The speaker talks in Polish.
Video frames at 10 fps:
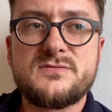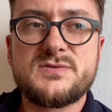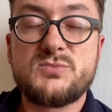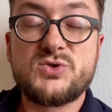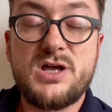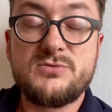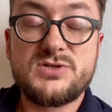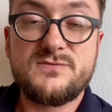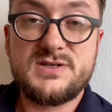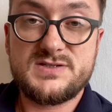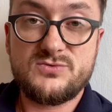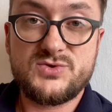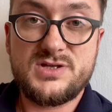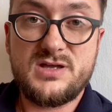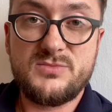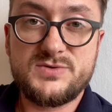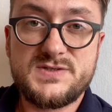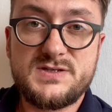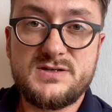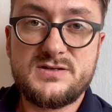zburzają się w nas różne
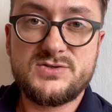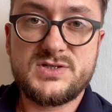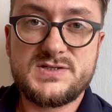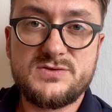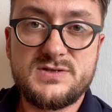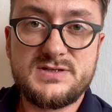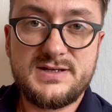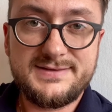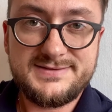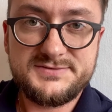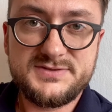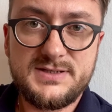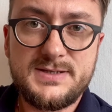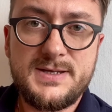emocje, często te negatywne,